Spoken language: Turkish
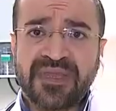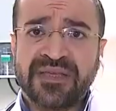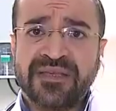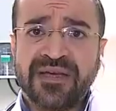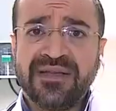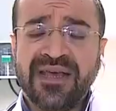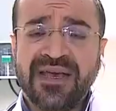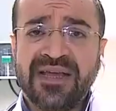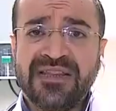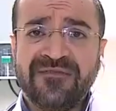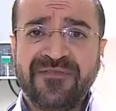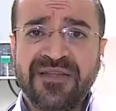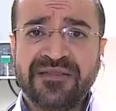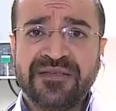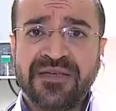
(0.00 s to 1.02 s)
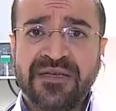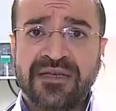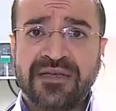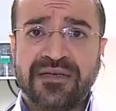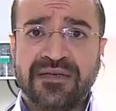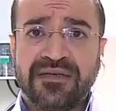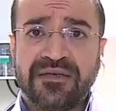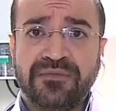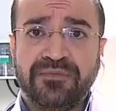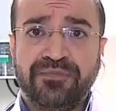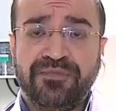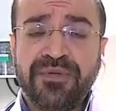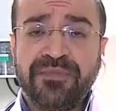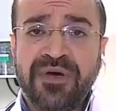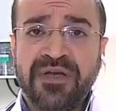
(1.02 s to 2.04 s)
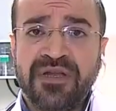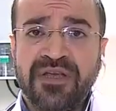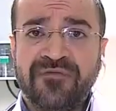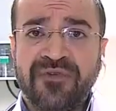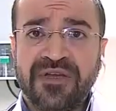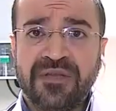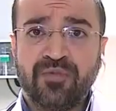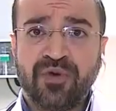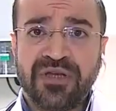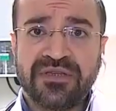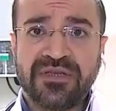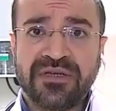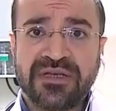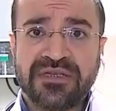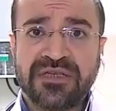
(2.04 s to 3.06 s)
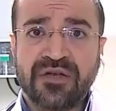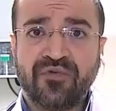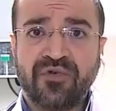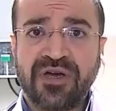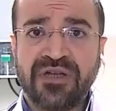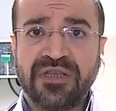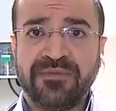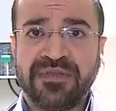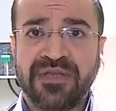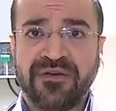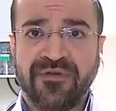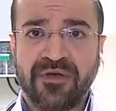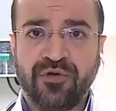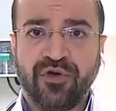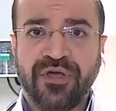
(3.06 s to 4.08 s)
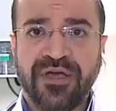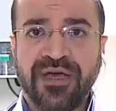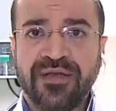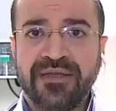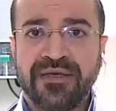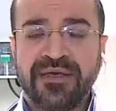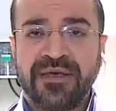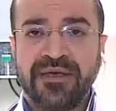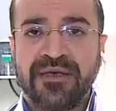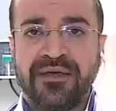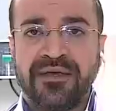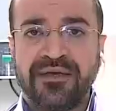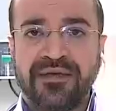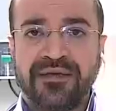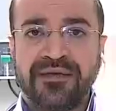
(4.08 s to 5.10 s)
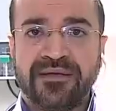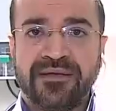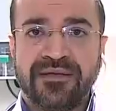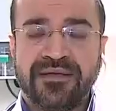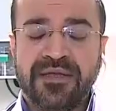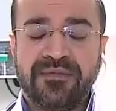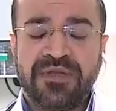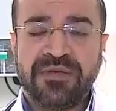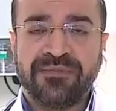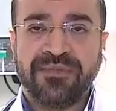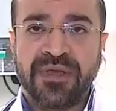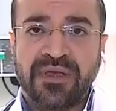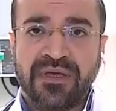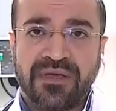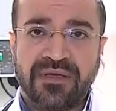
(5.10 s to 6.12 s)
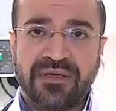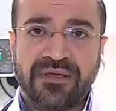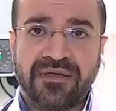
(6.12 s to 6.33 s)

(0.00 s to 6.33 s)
Yani eldiven e, bir mana ifade etmiyor. Hatta rezervuar gibi davranıyor. Yani e, ne bileyim e,